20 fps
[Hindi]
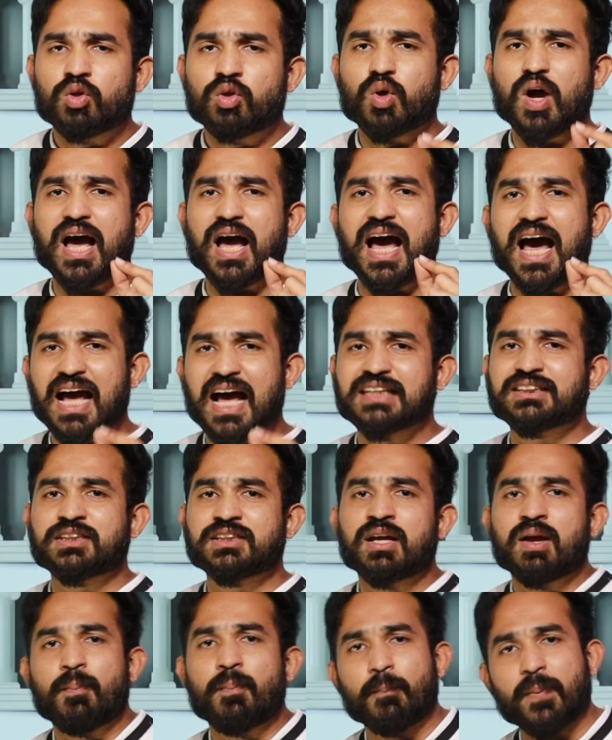तो आज
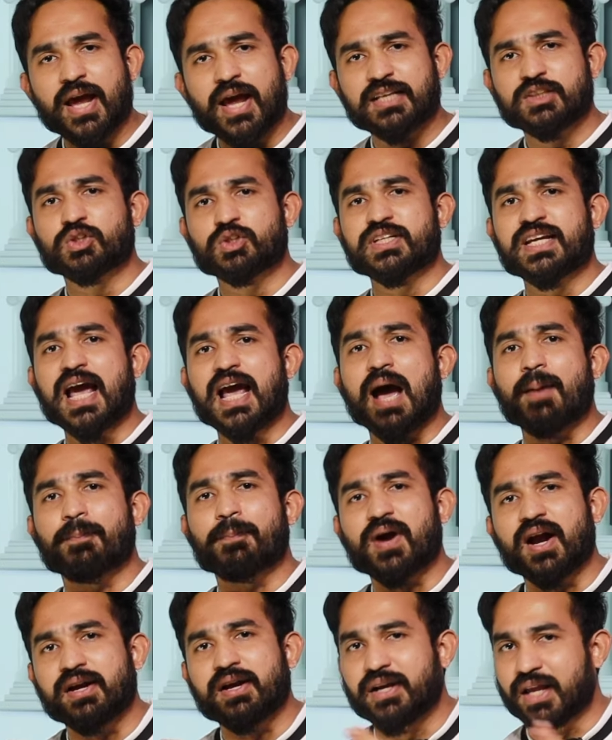मैं जो ये
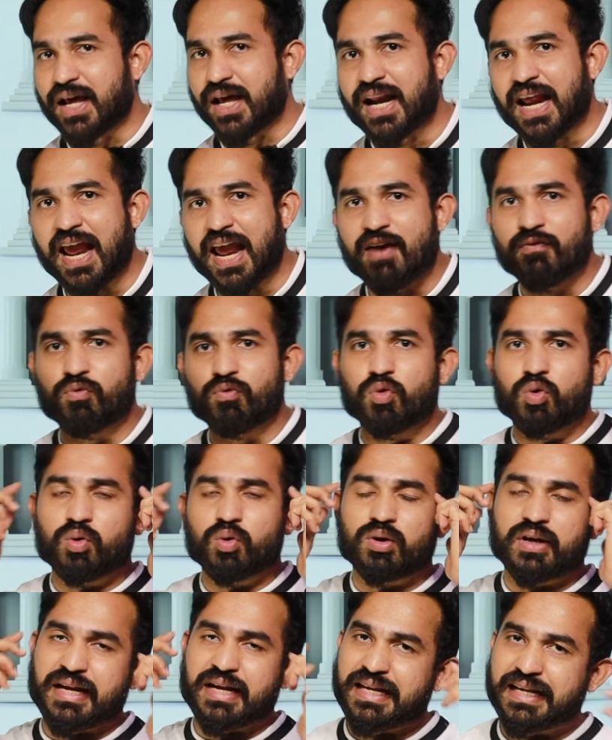आपका डर है वो
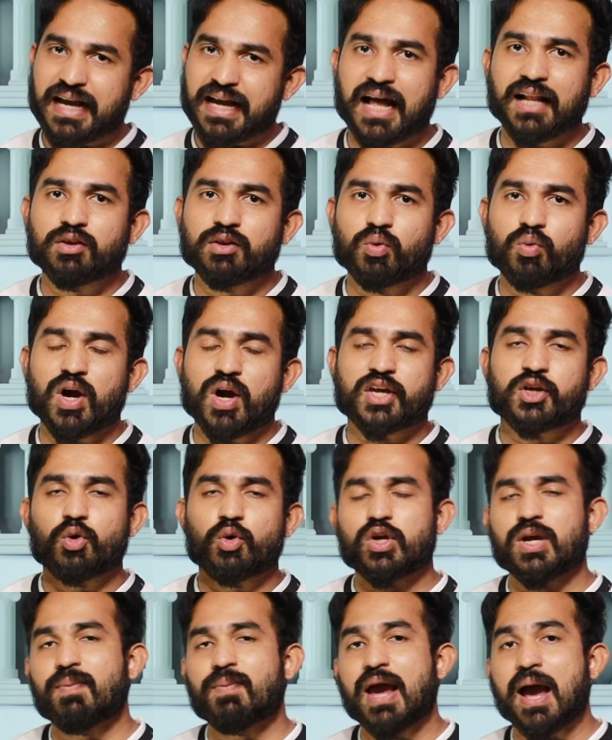निकाल दूंगा
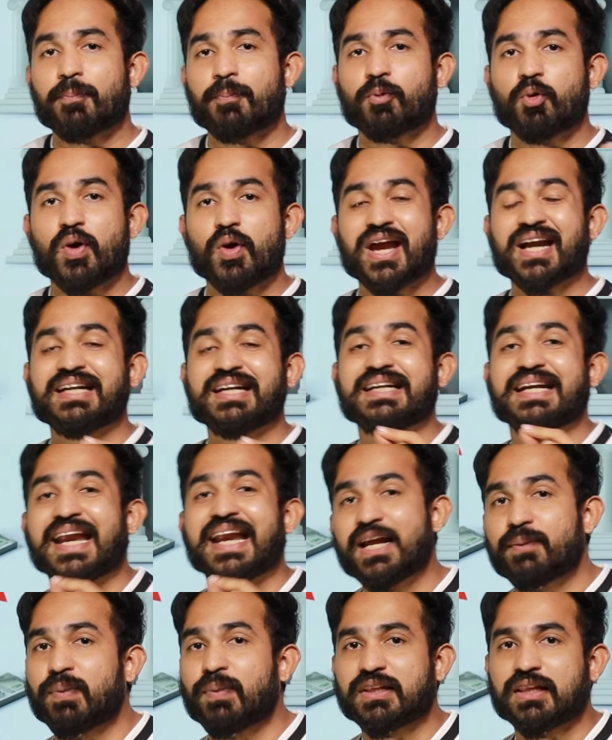क्योंकि मैं आपको एक
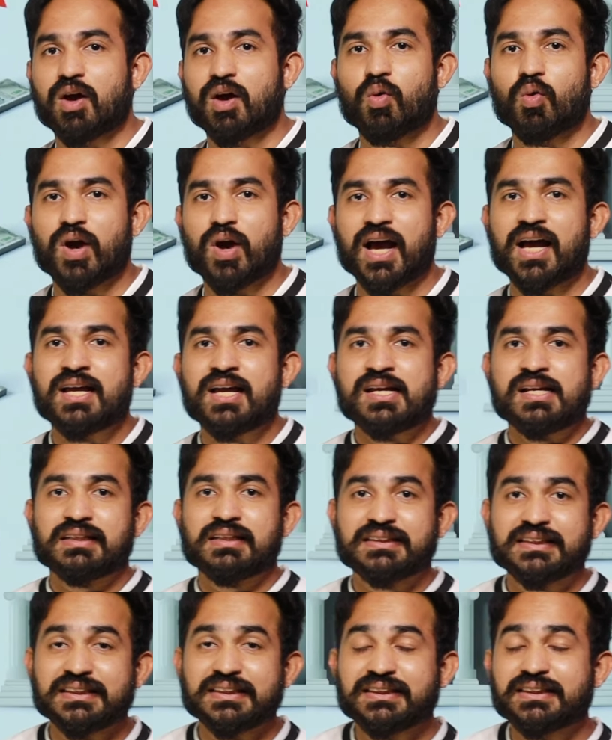ट्रिक बताऊंगा
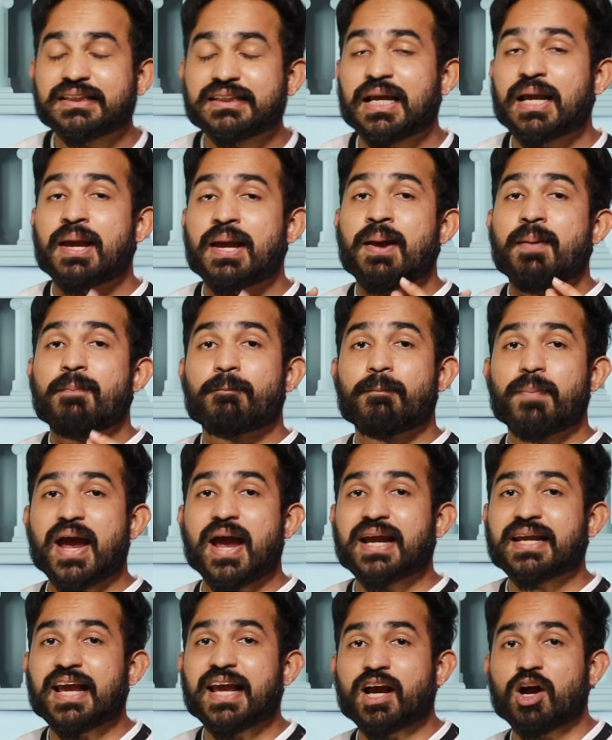जिससे
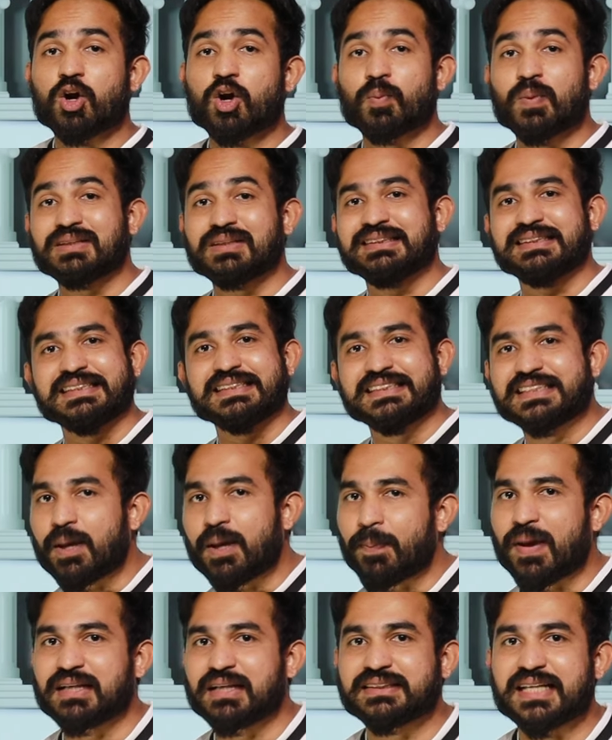बैंक अकाउंट में
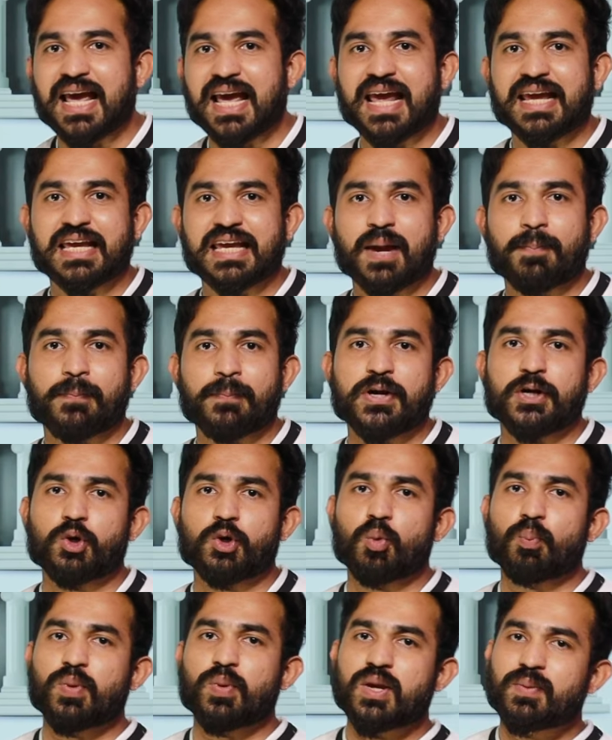सीधे पैसे आएंगे पी
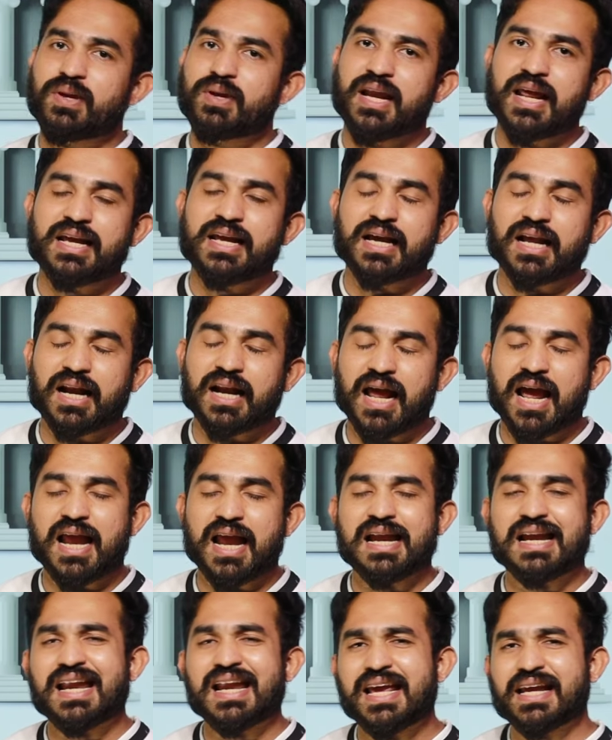टू पी भी नहीं करना
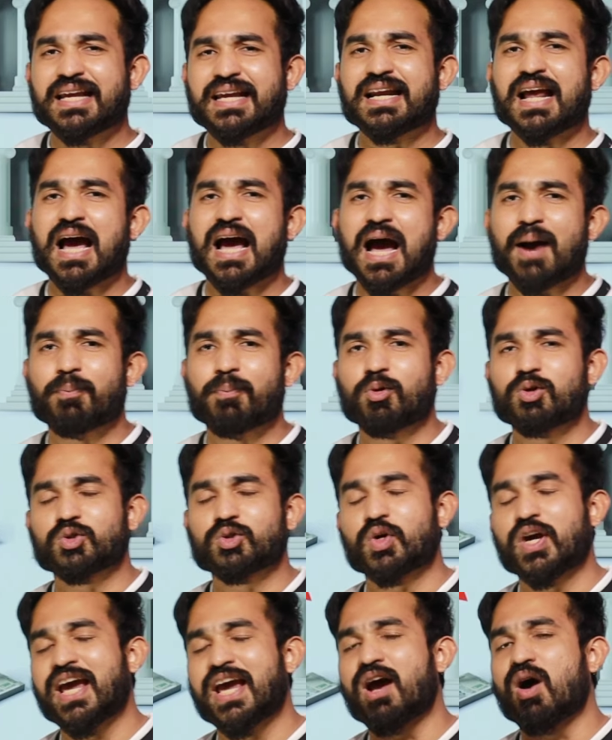है लेकिन आपको
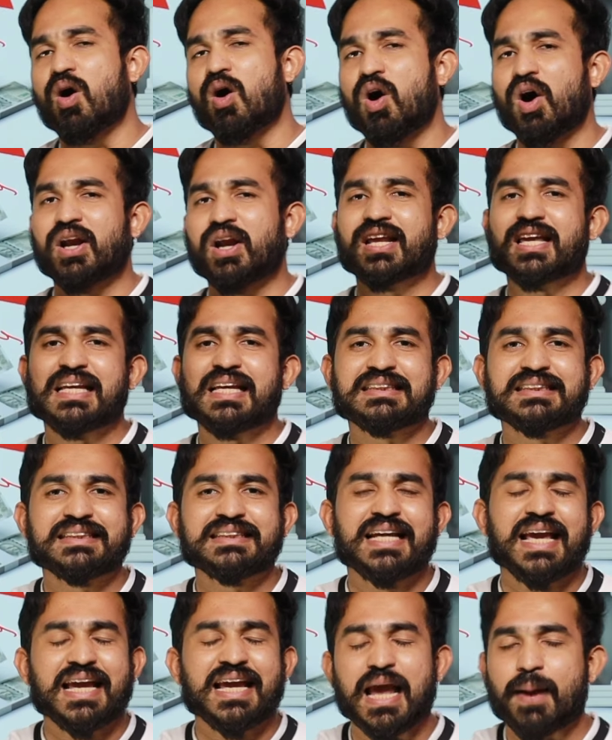जो है और
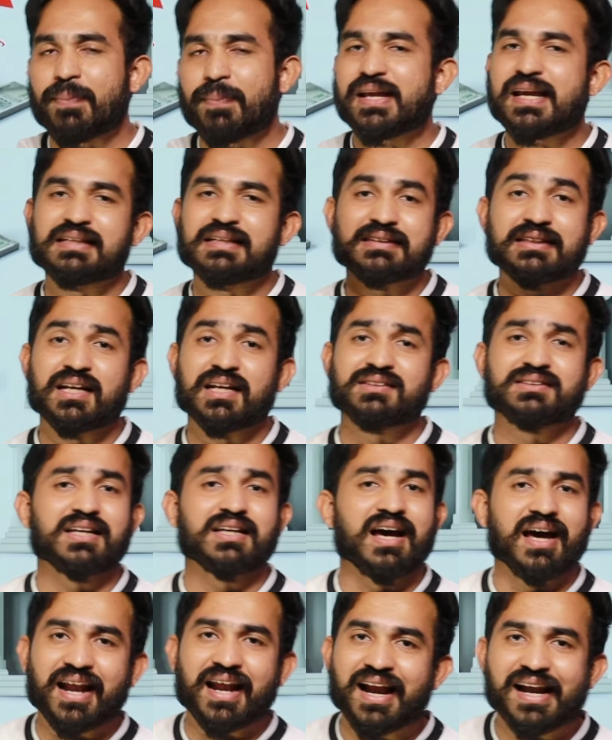किसी एक एप्लीकेशन का
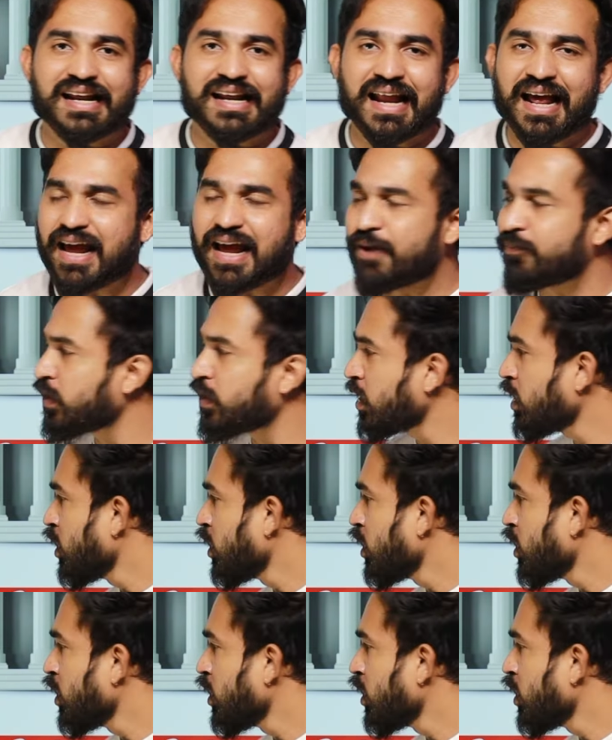सहारा लेना है